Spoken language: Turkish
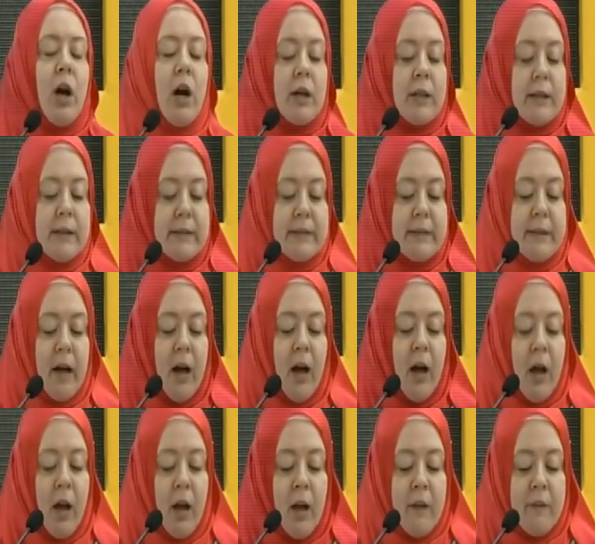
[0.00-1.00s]
hakkında
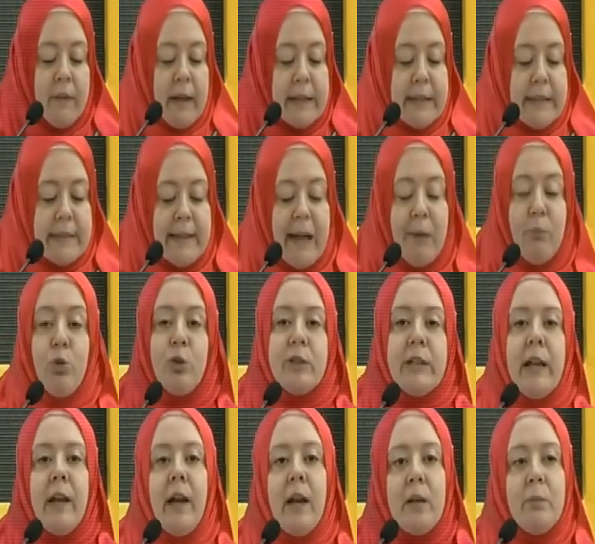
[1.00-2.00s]
ve İslam
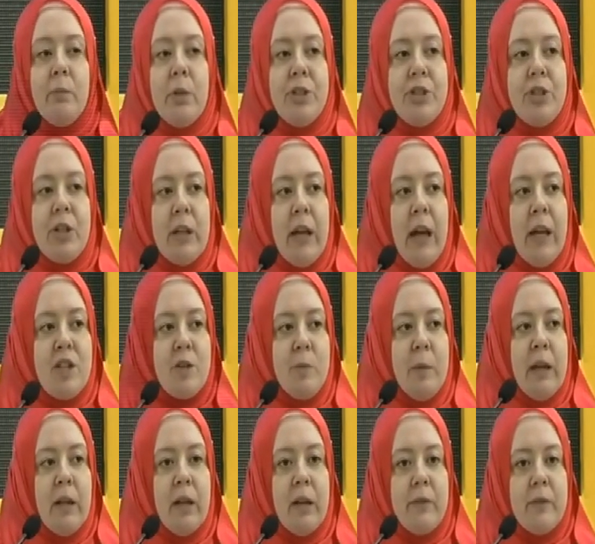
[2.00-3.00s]
ülkelerinin başına
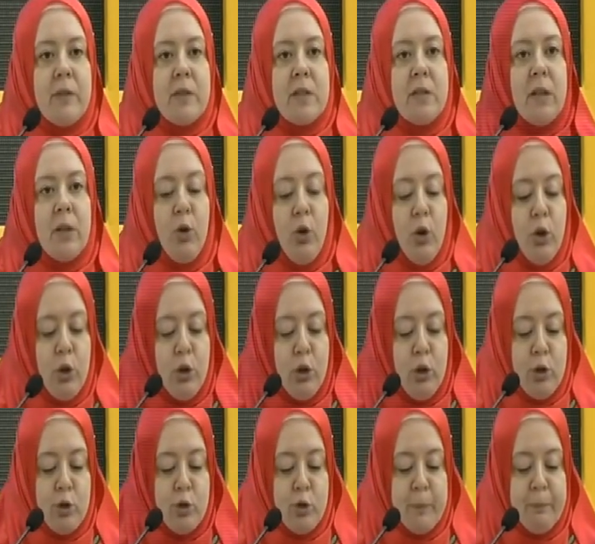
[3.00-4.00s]
geçmeyi kafasına
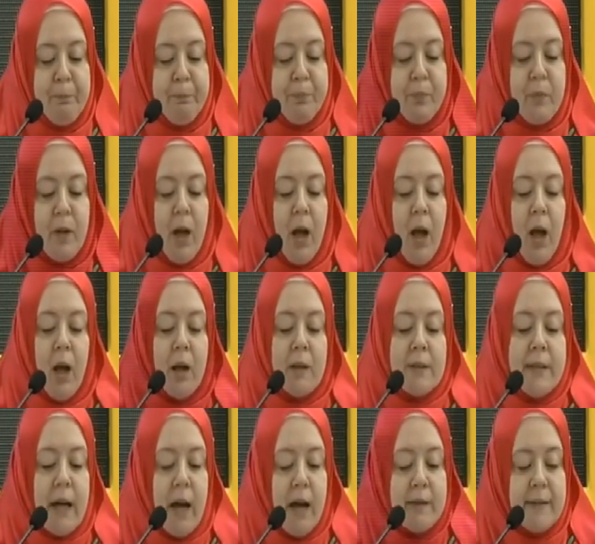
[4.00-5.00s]
koyuyor.
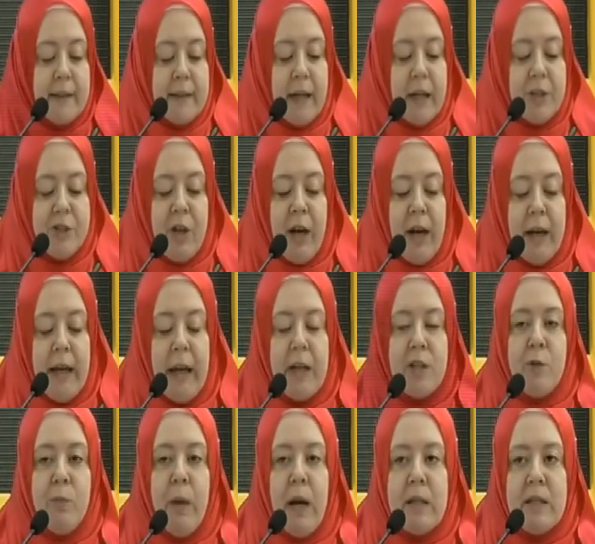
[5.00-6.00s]
Tahta geçer
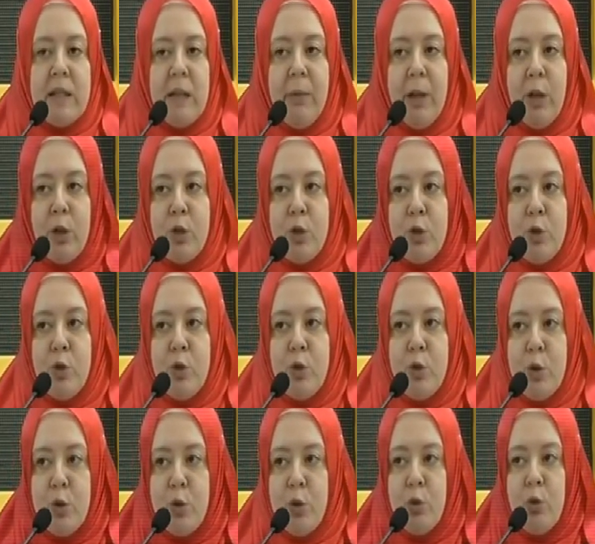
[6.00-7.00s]
geçmez de biliyorsunuz
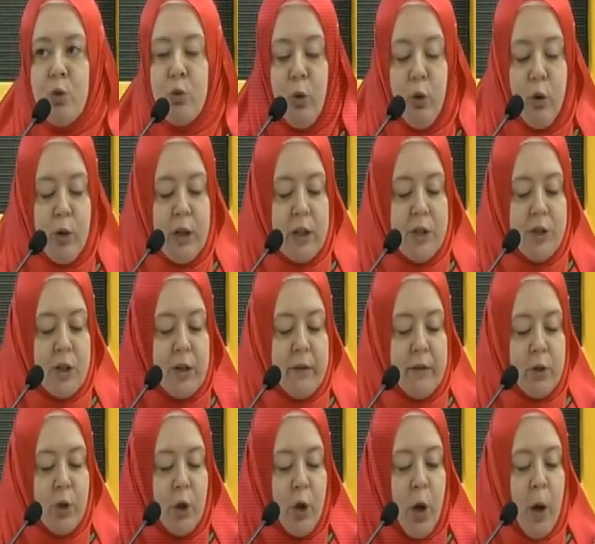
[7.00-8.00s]
yüzünü doğuya
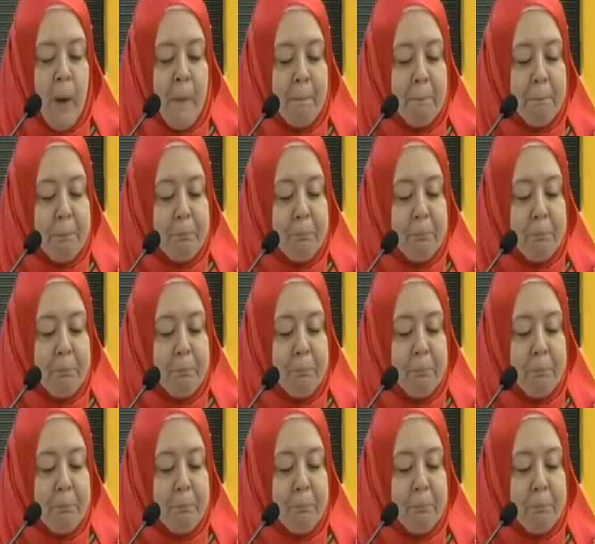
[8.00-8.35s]
çeviriyor